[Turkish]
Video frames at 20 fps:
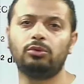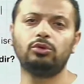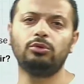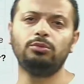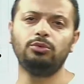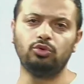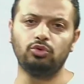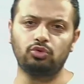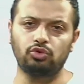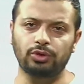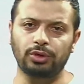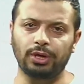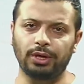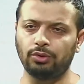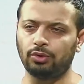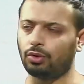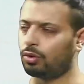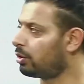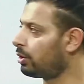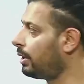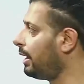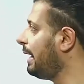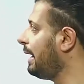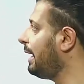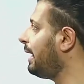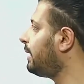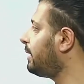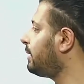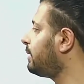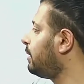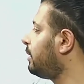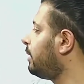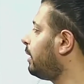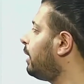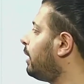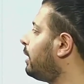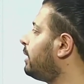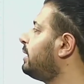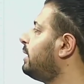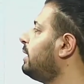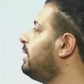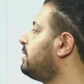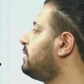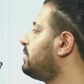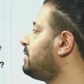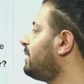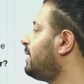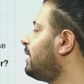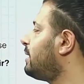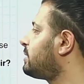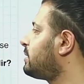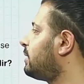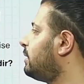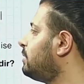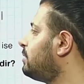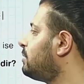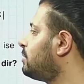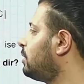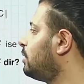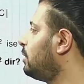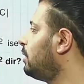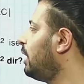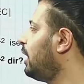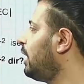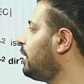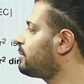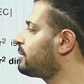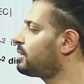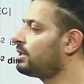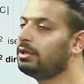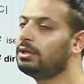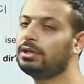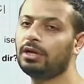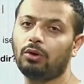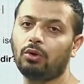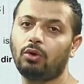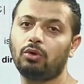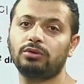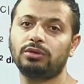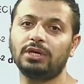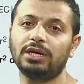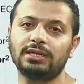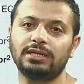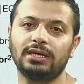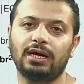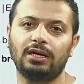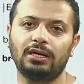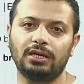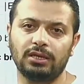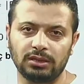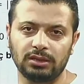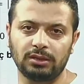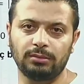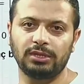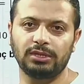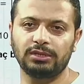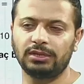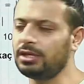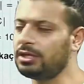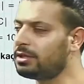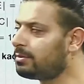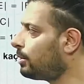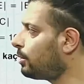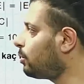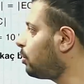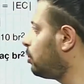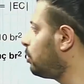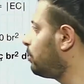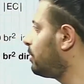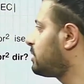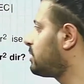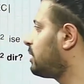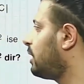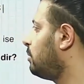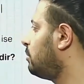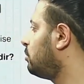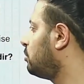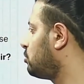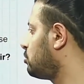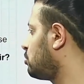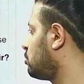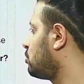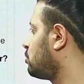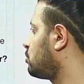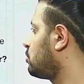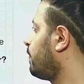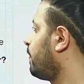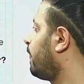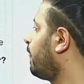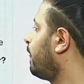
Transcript: olduğu bir üçgen yok. Eğer AD'yi çizerseniz hepsini ortak değerlendirebileceğiniz bir konuma sahip olursunuz.